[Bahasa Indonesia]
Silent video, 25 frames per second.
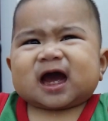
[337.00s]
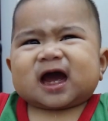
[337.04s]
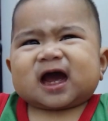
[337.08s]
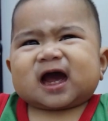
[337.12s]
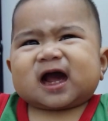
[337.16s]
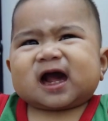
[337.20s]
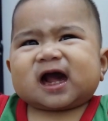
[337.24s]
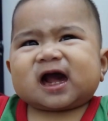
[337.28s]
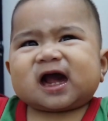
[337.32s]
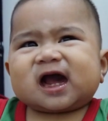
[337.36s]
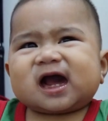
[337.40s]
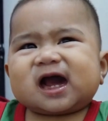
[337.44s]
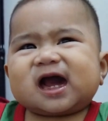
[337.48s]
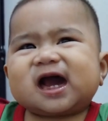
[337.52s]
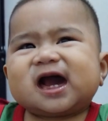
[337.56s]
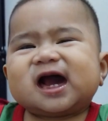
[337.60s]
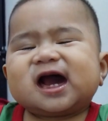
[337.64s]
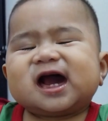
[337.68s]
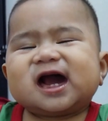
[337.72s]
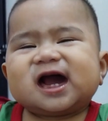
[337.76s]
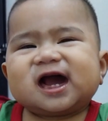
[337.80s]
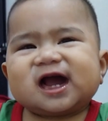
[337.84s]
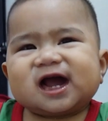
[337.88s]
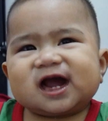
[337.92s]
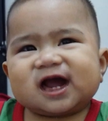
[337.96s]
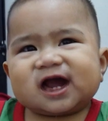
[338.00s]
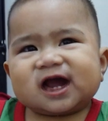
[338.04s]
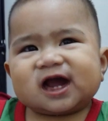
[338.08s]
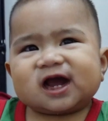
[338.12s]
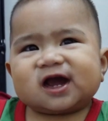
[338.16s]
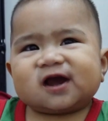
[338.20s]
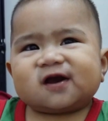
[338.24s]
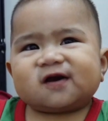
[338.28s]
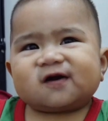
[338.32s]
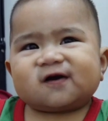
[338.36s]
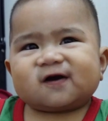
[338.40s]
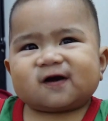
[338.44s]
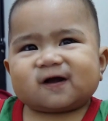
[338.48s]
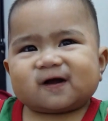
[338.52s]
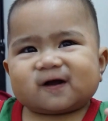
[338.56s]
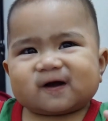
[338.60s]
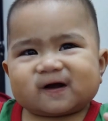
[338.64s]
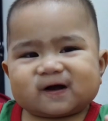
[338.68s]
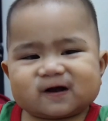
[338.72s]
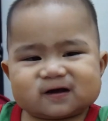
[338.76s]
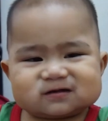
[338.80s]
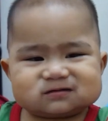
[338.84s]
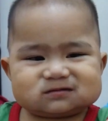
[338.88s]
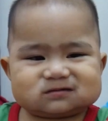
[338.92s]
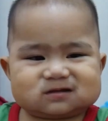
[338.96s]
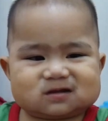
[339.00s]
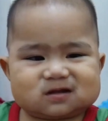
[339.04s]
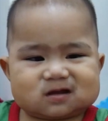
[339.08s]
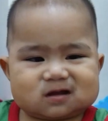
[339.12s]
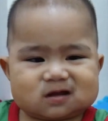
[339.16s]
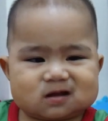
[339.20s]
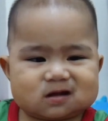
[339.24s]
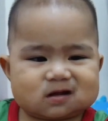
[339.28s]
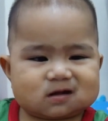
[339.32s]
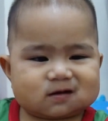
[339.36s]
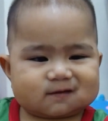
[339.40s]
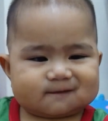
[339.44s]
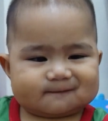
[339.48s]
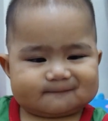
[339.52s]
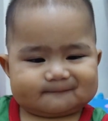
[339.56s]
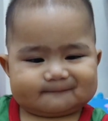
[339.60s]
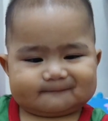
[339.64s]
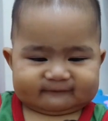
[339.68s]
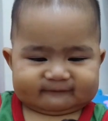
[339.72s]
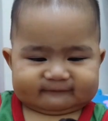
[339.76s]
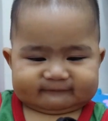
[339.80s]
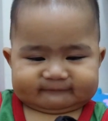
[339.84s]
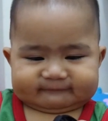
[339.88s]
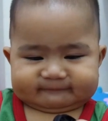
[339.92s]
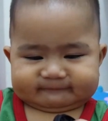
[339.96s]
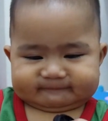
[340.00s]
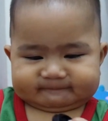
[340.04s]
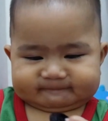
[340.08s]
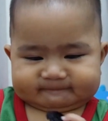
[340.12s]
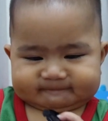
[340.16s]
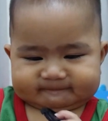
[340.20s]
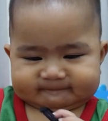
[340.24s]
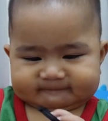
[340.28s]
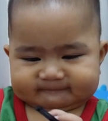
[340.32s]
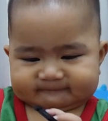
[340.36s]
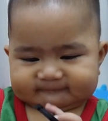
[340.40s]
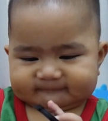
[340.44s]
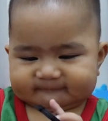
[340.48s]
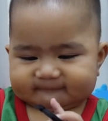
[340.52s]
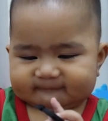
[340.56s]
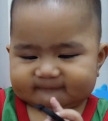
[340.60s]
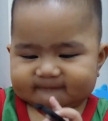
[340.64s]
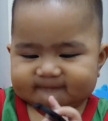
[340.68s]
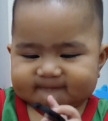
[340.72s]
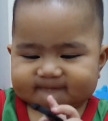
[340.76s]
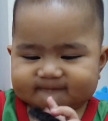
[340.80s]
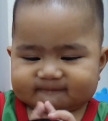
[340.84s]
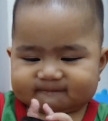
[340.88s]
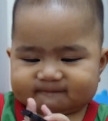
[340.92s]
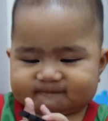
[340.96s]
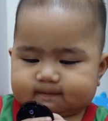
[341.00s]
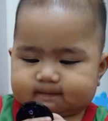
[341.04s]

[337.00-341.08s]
Oh, iya gitu ya. Udah, udah nyanyinya.